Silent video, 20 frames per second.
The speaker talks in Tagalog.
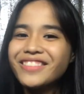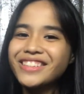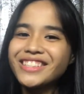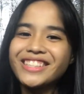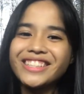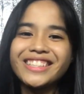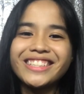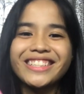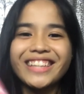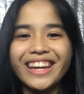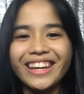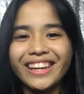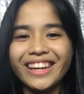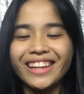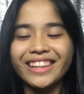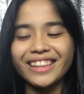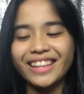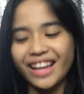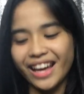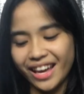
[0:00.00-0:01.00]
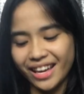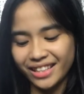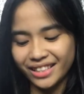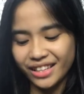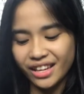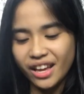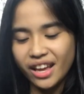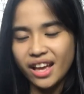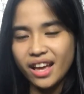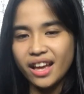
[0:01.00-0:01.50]
you must just check it,
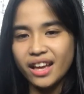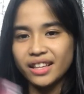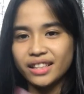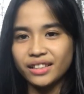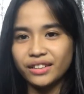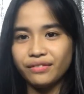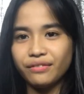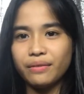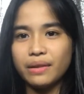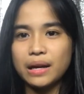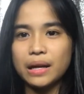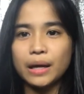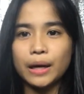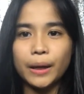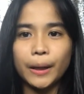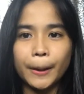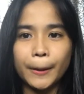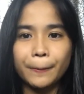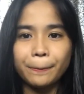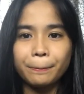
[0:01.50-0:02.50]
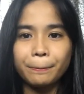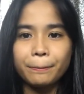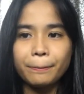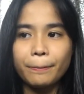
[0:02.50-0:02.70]
guys. Para